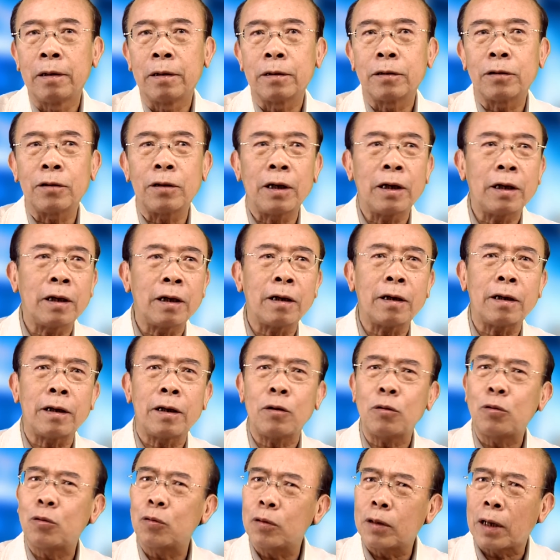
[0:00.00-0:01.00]
Cho nên
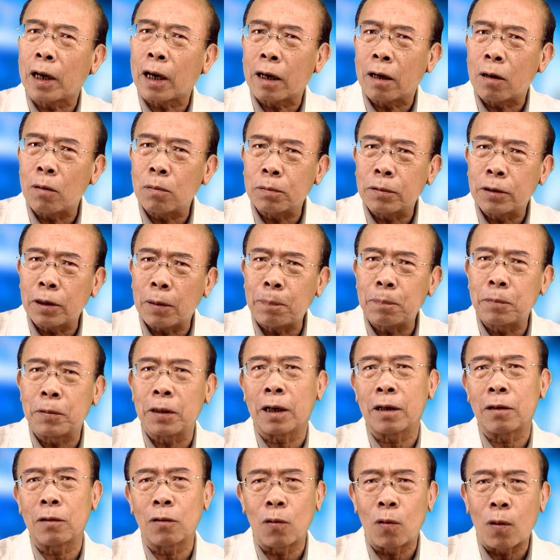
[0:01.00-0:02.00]
nếu chúng ta không chấp
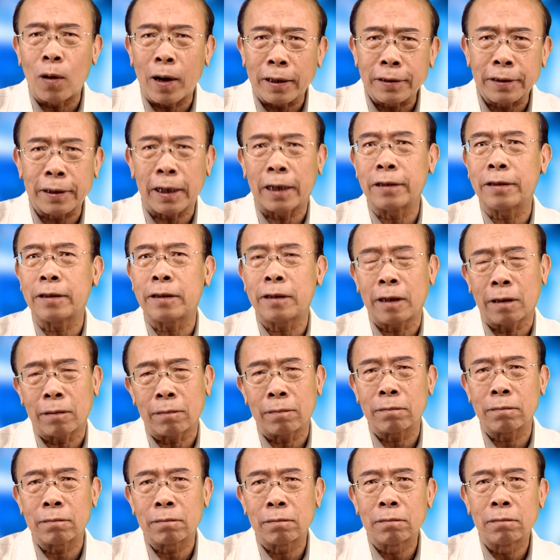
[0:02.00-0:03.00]
nhận hòa giải dân
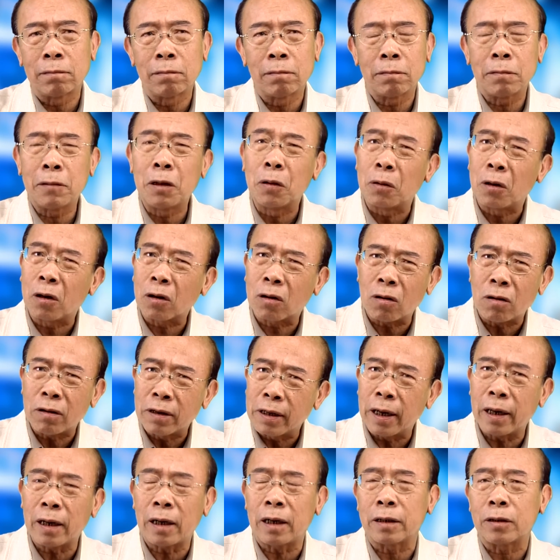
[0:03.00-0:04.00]
tộc, điều đó có
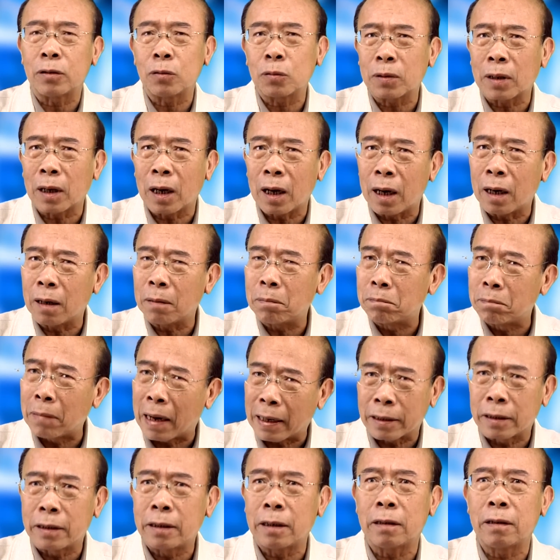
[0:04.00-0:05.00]
nghĩa là chúng ta
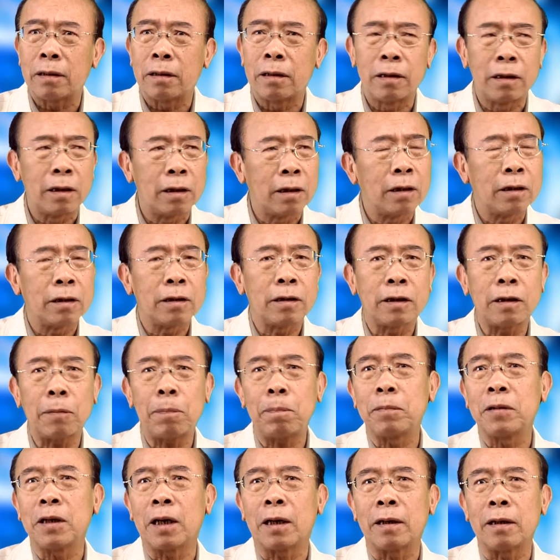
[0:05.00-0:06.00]
mặc nhiên
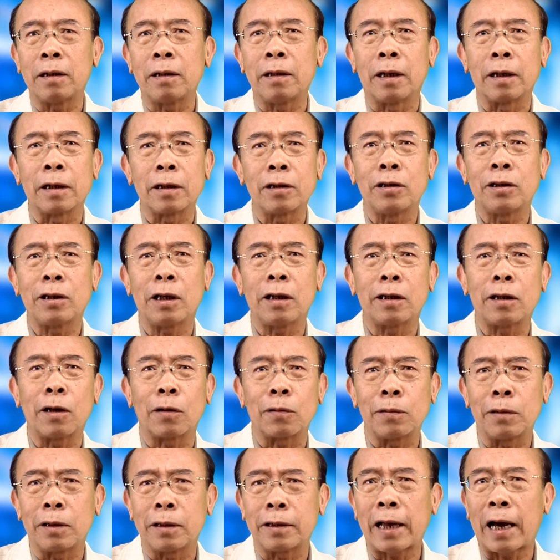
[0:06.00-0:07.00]
chấp nhận để cái dân
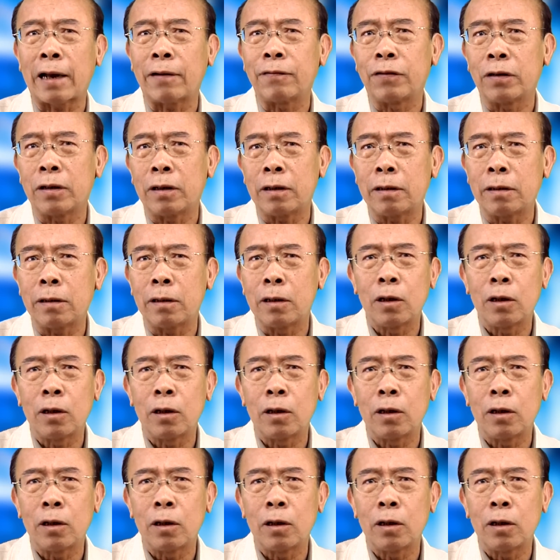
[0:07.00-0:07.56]
tộc này tan vỡ.